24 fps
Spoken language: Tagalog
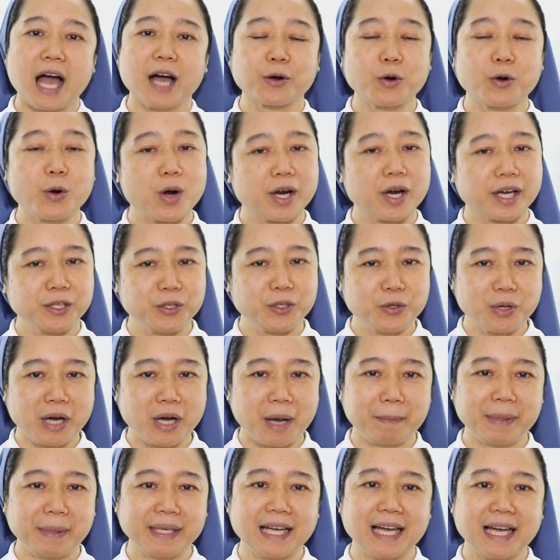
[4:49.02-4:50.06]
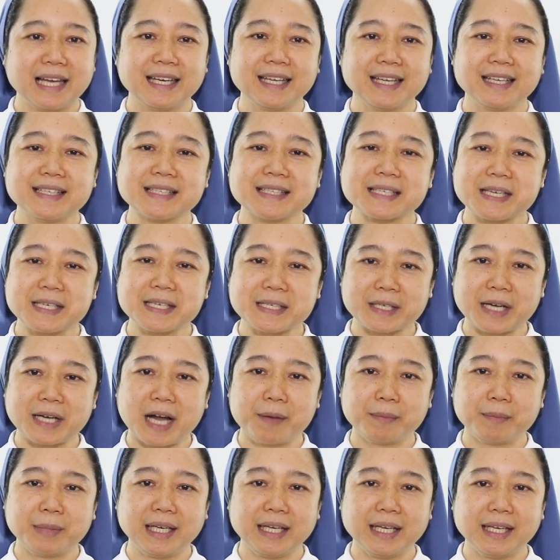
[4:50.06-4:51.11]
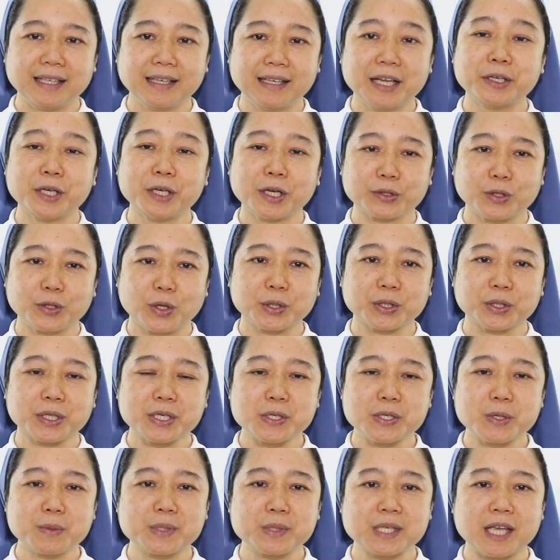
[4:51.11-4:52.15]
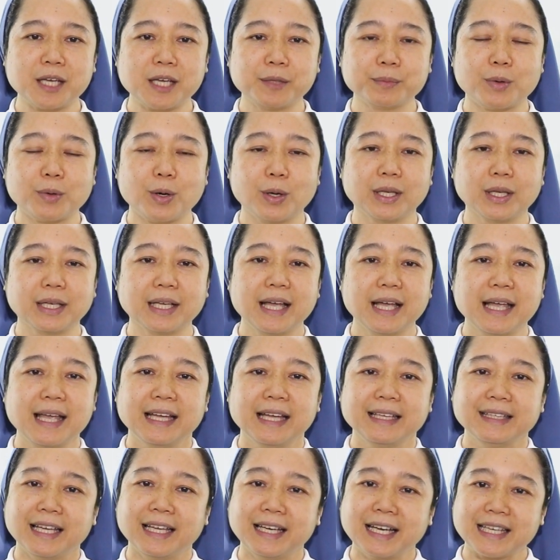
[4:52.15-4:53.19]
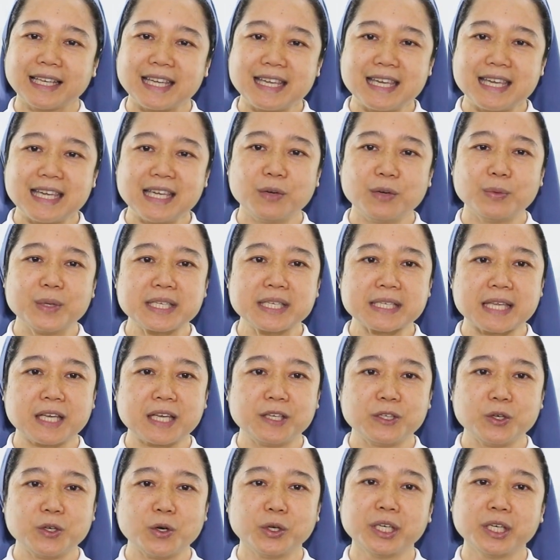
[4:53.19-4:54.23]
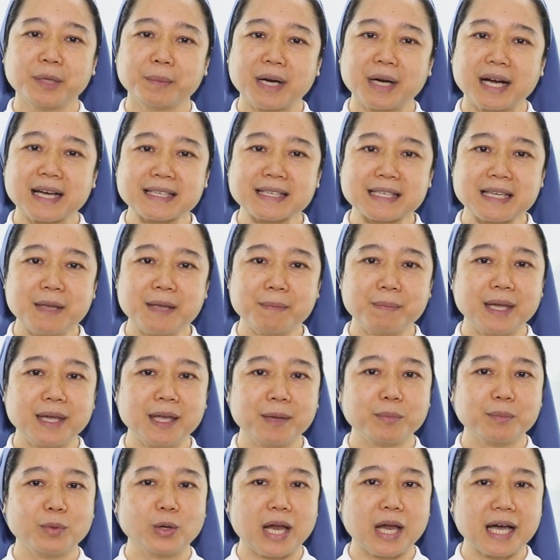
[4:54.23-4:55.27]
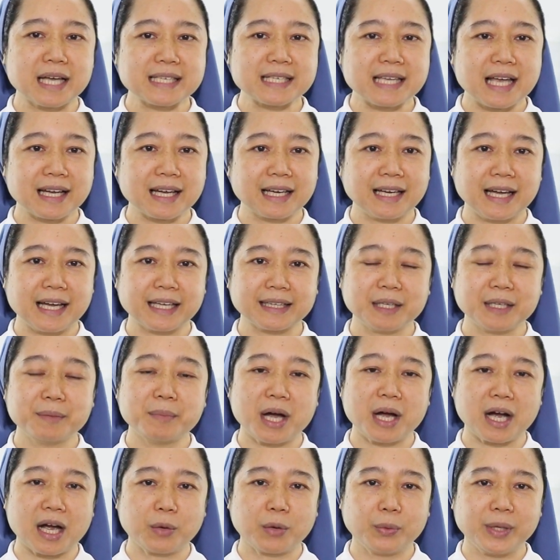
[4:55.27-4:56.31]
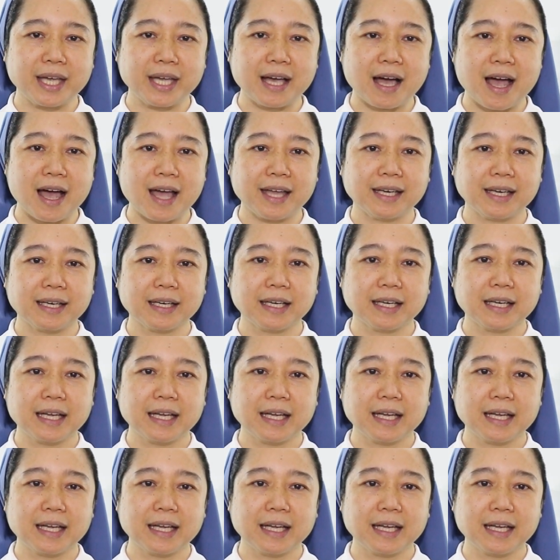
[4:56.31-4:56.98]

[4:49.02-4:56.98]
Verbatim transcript: ako ang inyong kapanalig, Sister Ameline ng Daughters of St. Paul, na nag-iiwan sa inyo ng mga sipi mula sa aklat ng mga kawikaan.